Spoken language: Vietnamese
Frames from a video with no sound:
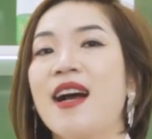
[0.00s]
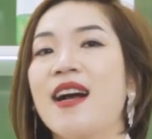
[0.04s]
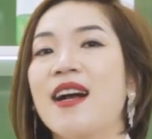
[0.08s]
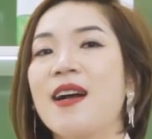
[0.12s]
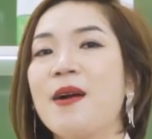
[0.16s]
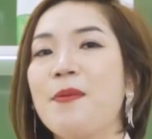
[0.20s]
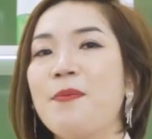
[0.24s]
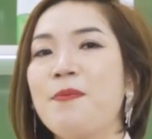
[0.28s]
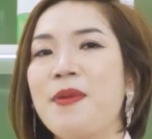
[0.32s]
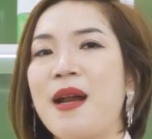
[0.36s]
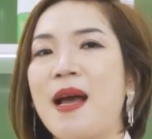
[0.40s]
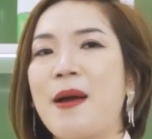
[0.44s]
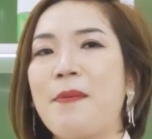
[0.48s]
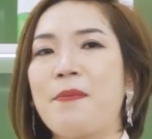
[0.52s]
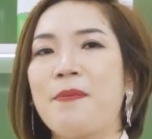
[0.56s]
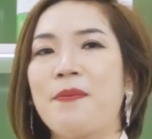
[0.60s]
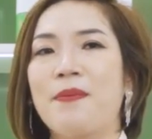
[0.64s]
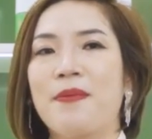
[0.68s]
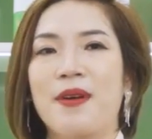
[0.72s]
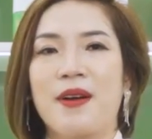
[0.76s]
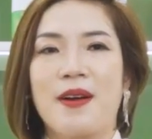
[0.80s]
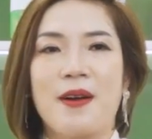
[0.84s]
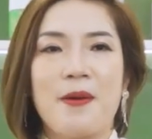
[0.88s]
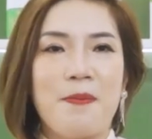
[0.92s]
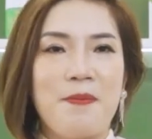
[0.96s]
gấp 5,
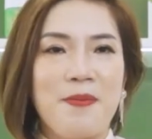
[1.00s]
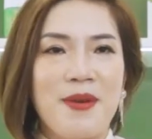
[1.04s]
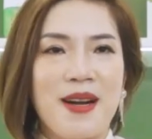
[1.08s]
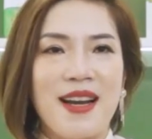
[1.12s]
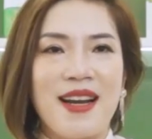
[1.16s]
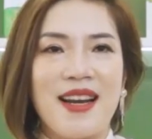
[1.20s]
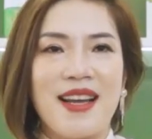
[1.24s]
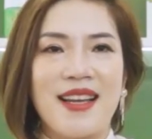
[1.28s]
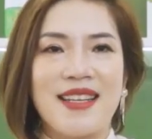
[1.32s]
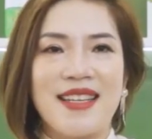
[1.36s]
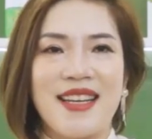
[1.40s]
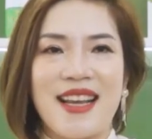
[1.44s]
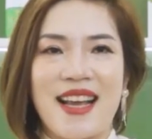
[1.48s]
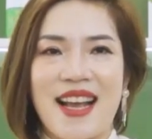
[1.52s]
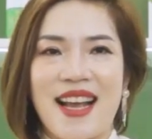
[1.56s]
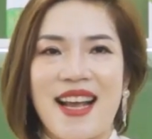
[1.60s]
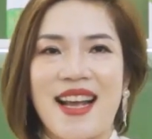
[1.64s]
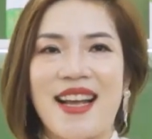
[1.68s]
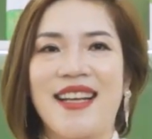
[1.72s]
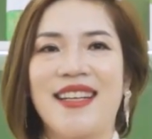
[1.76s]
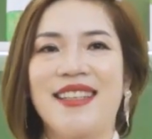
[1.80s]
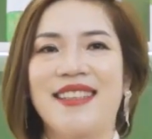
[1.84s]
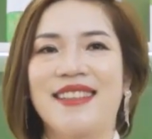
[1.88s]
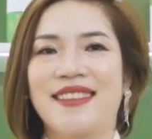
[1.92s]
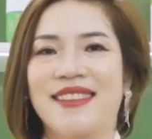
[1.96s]
gấp 10 lần
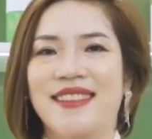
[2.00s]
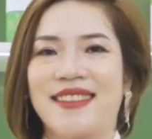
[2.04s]
nha.